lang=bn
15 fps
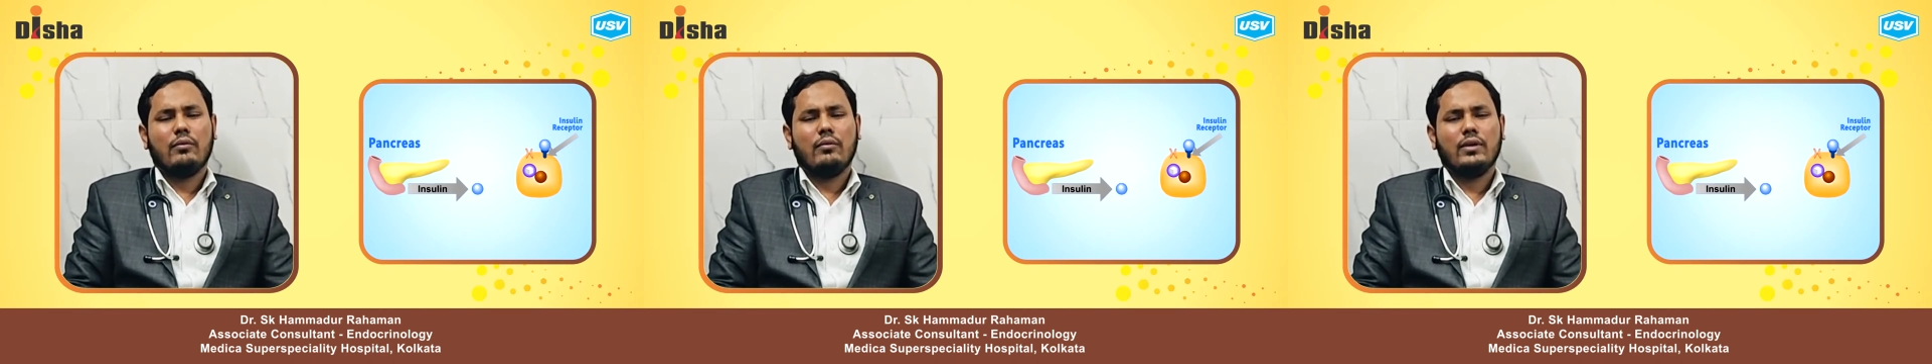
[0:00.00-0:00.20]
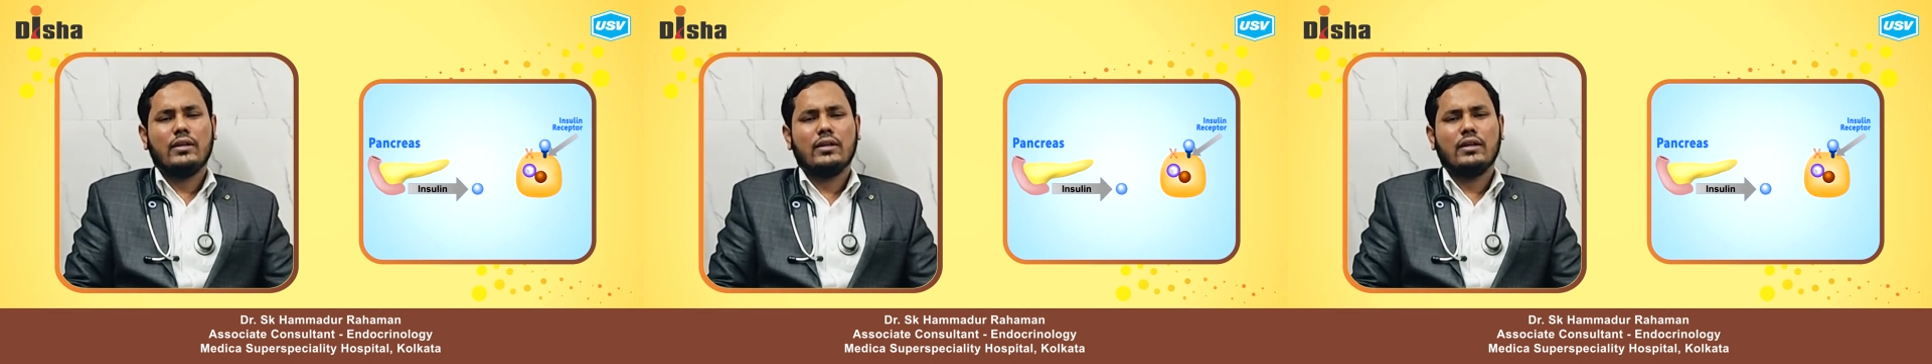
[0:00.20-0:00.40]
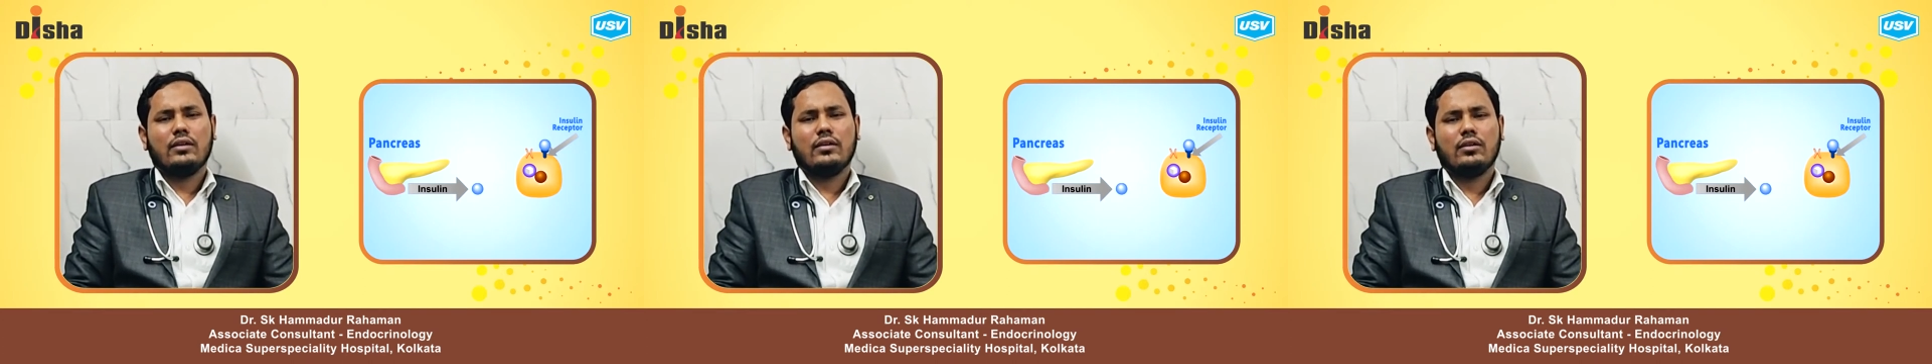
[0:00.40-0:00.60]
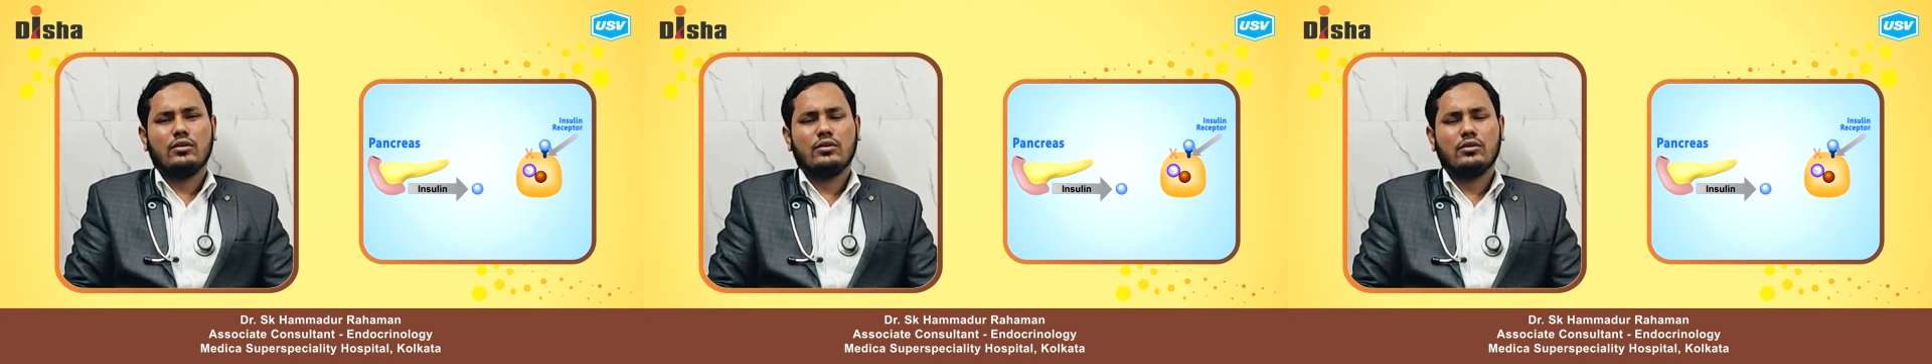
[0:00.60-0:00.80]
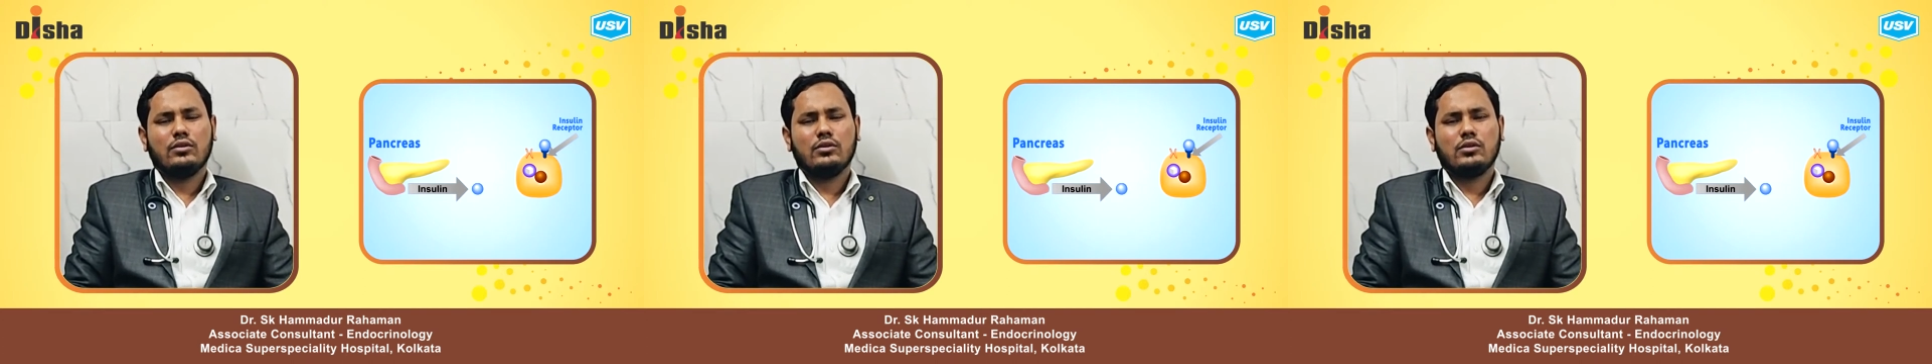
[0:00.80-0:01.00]
আমাদের
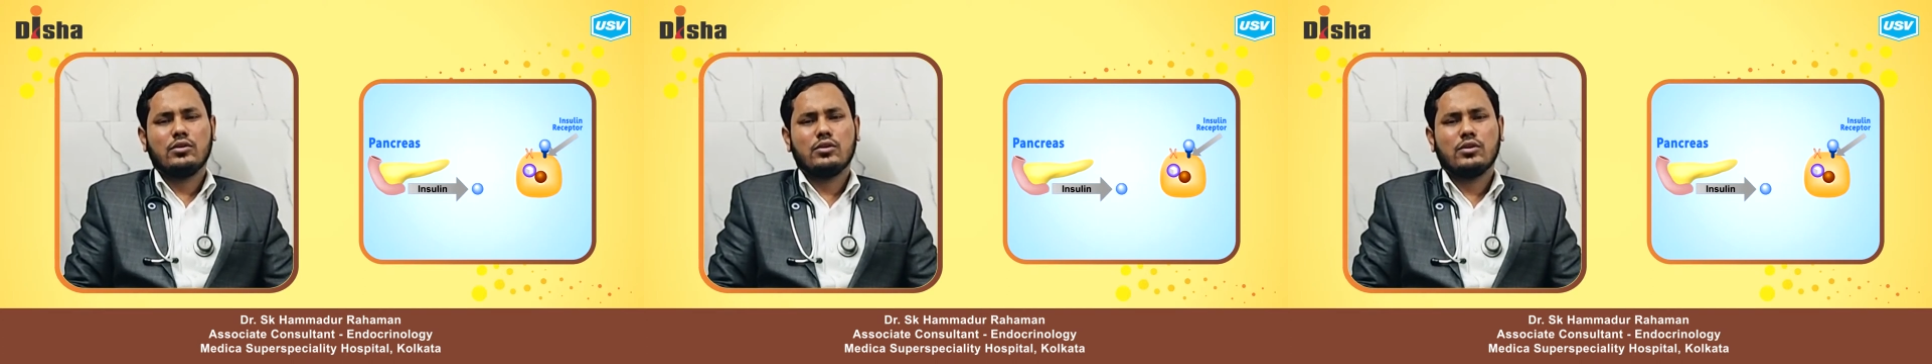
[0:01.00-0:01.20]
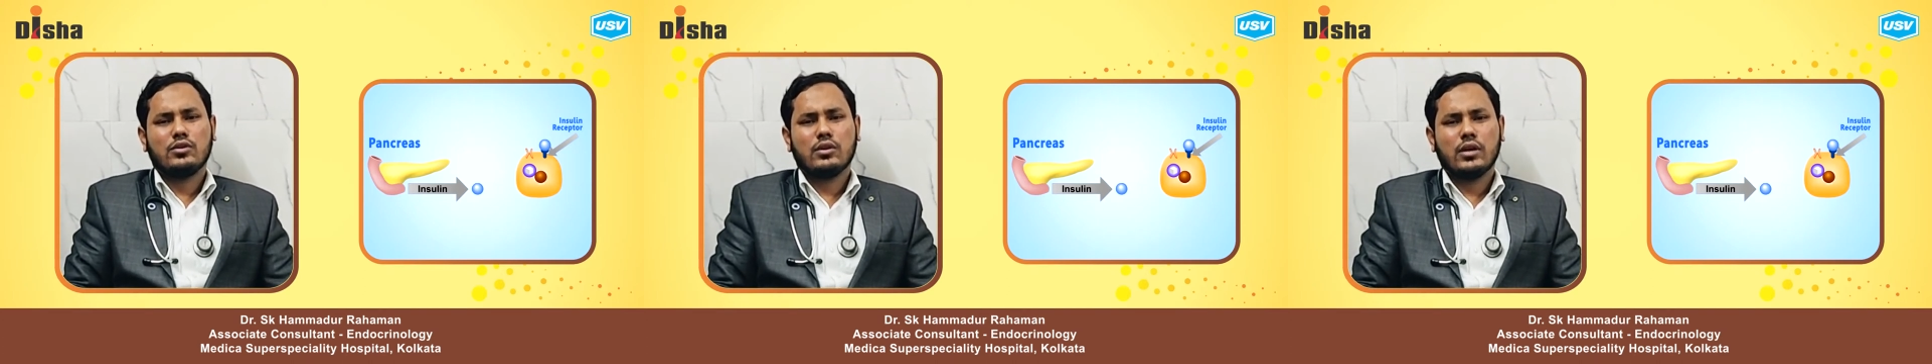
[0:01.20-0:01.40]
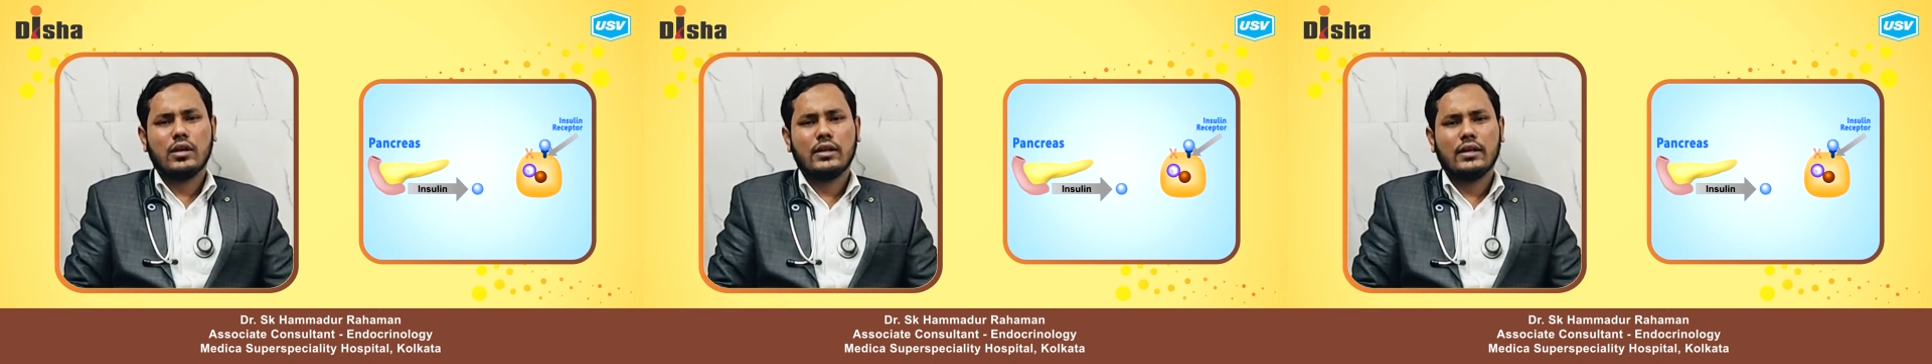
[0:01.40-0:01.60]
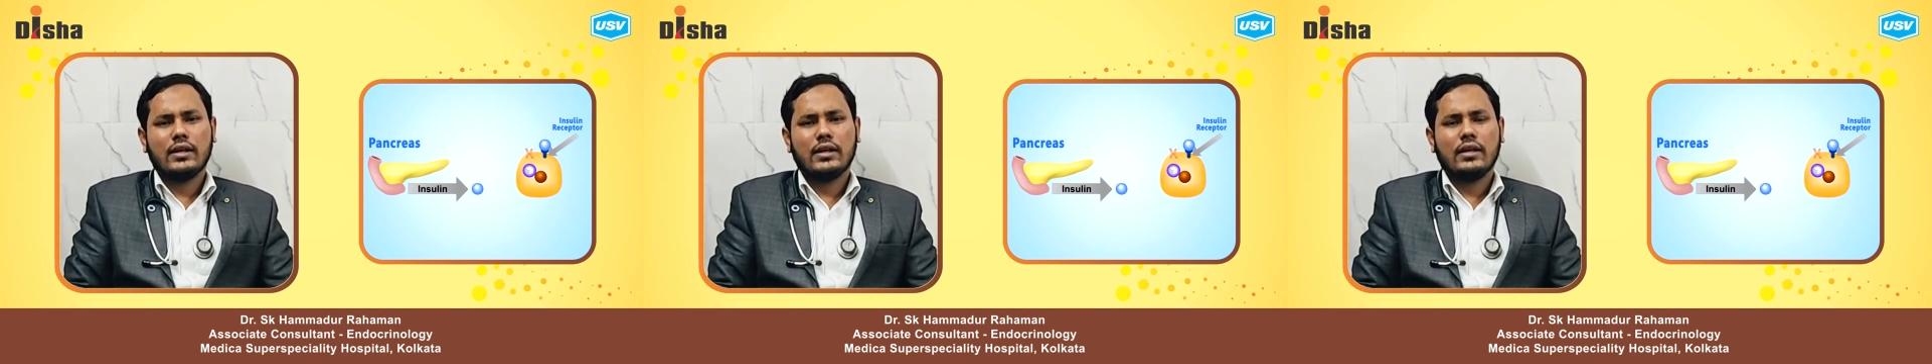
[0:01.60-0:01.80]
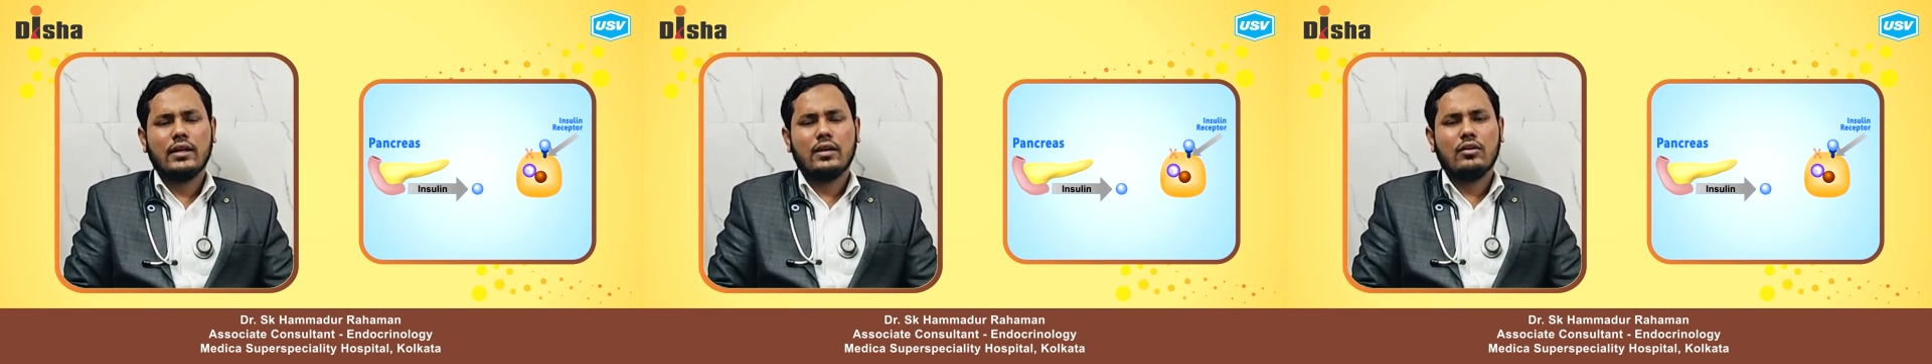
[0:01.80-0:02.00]
রক্ত
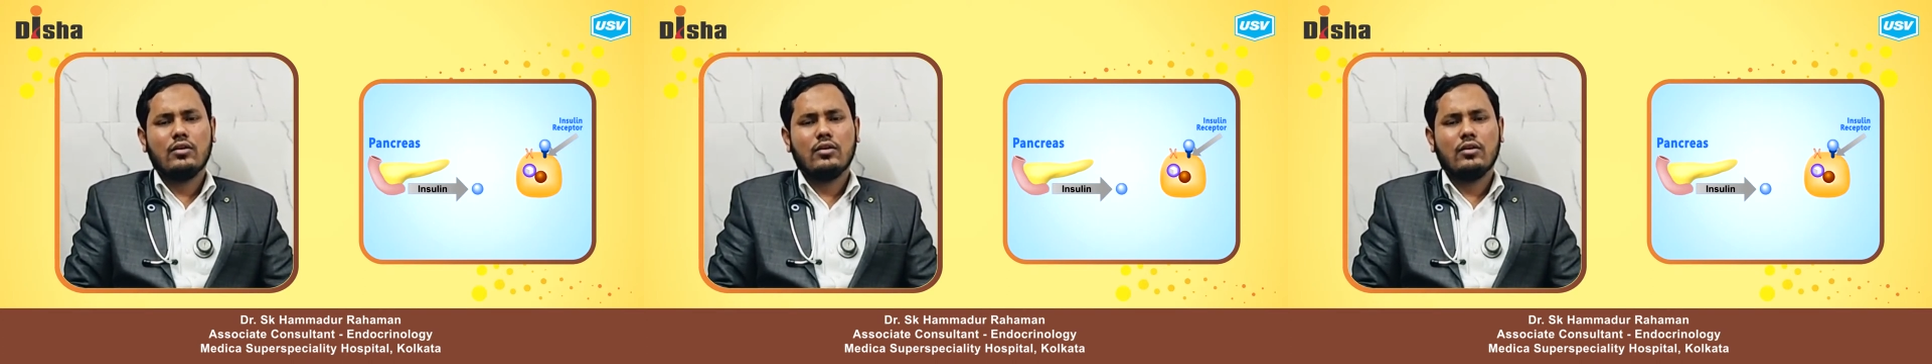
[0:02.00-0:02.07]
শর্করাকে